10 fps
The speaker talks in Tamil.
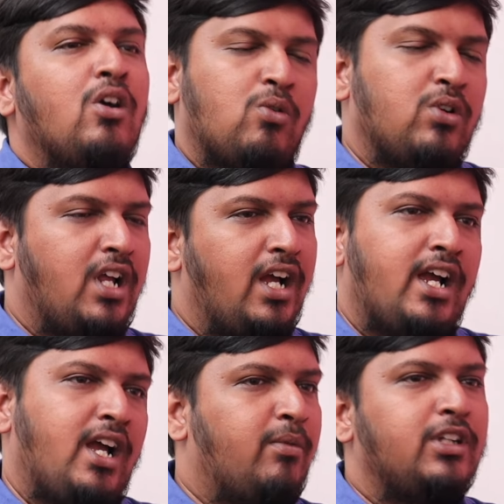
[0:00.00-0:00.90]
கொண்டாங்க
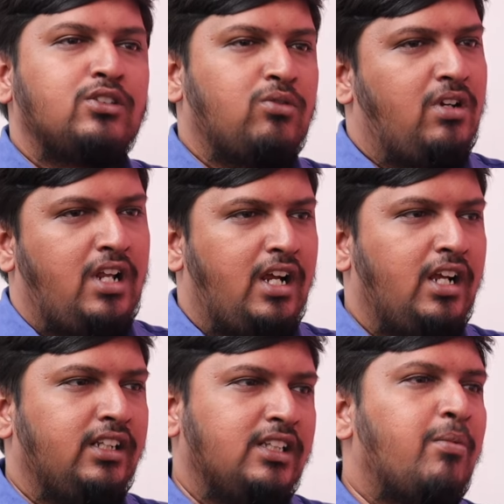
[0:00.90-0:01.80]
அப்படின்னு சொல்கிறாங்க
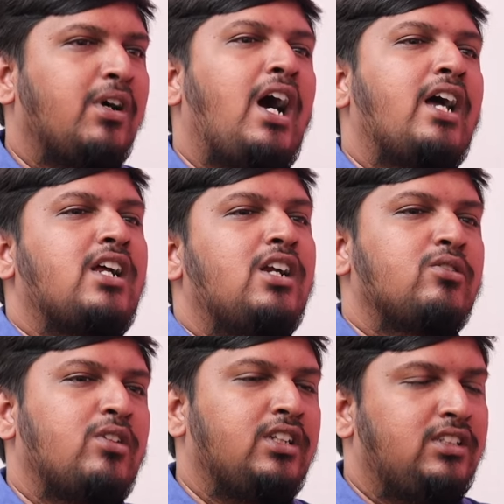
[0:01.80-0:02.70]
இந்த பக்கம் ஆற்காடு
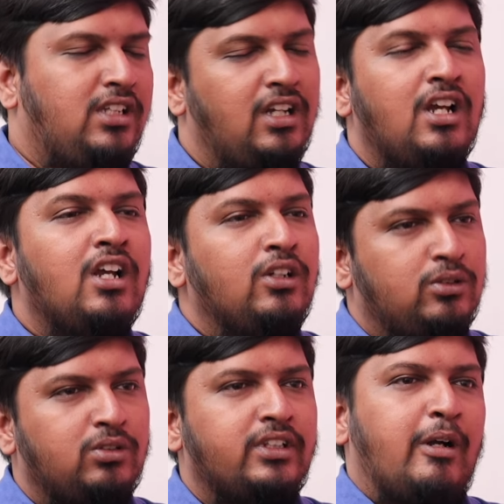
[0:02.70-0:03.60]
சுரேஷ்
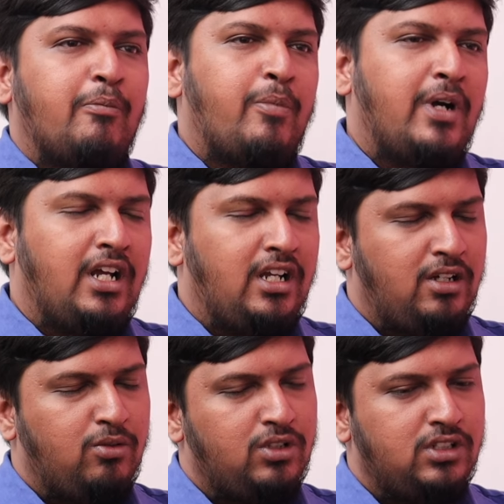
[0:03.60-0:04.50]
ஸோ இந்த ப
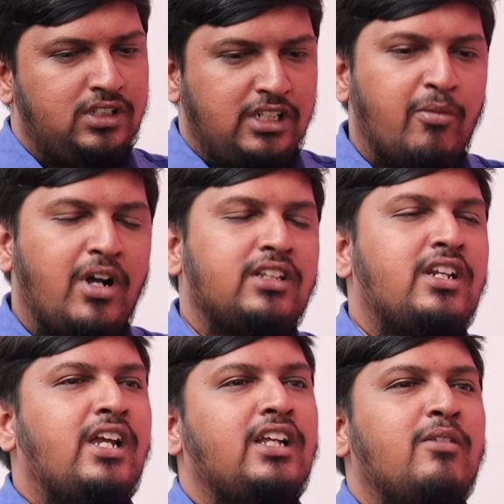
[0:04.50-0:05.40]
ஒரு சினிமா
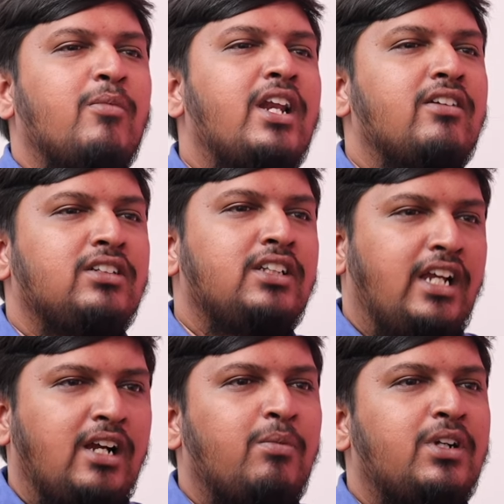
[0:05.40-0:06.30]
திரைக்கதை மாதிரி வந்து
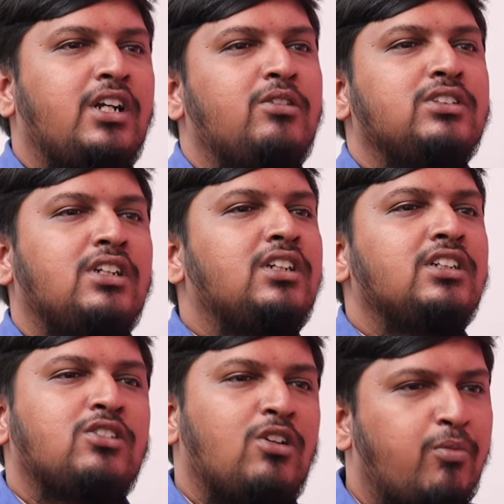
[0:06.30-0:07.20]
ஏகப்பட்ட ட்விஸ்ட் அண்ட்
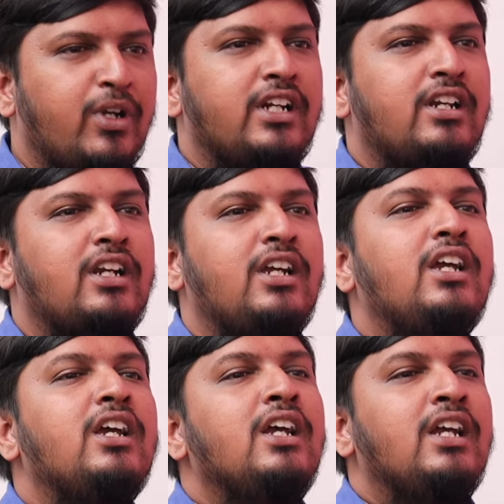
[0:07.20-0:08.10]
டர்ன்ஸோட போய்கிட்டு இருக்குது
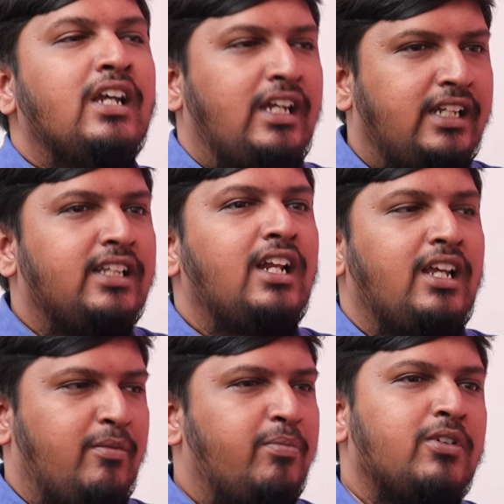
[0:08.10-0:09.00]
இதெல்லாம்
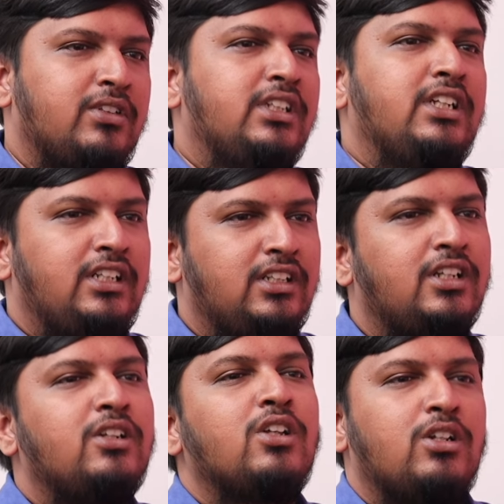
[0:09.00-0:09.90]
இப்போது வந்து இது
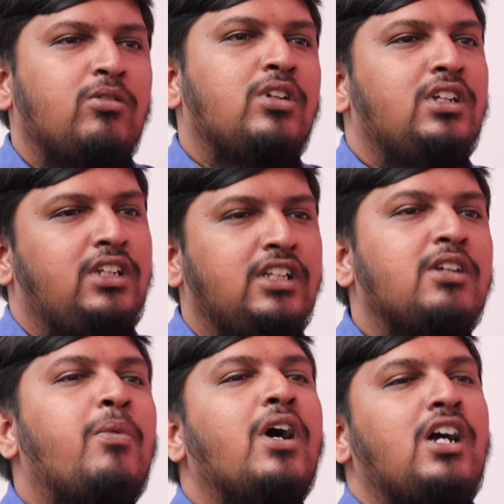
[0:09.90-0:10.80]
இன்னொரு ஒரு
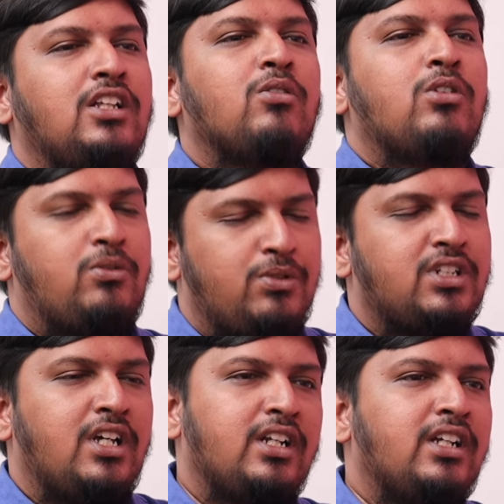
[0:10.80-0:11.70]
எதிர்பார்க்காத ஒரு
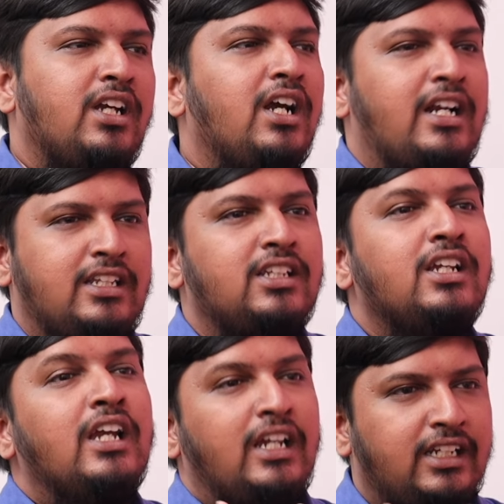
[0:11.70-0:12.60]
ட்விஸ்ட்டாக இருக்குது அடுத்து
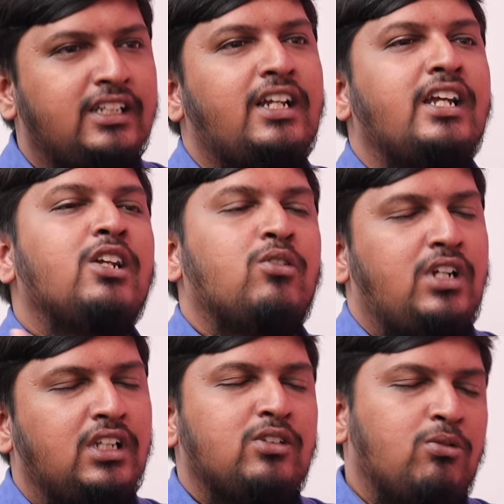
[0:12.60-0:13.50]
இதுக்கு என்ன ஒரு
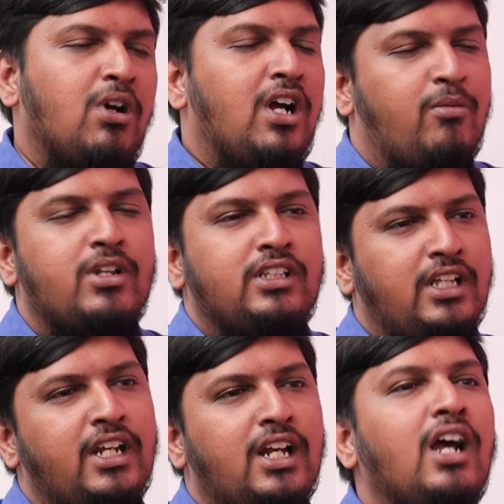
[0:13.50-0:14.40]
கதை சொல்லுவாங்க அப்படின்னு
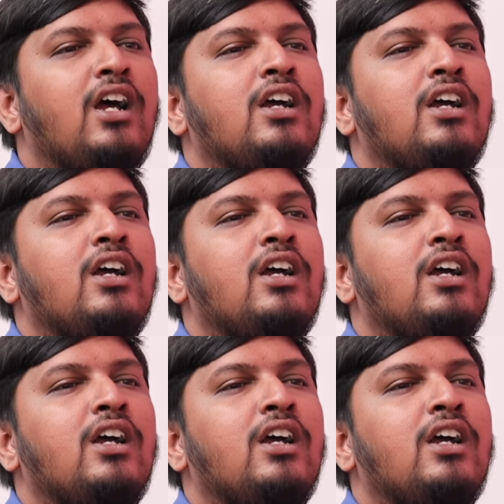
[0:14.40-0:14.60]
தெரியல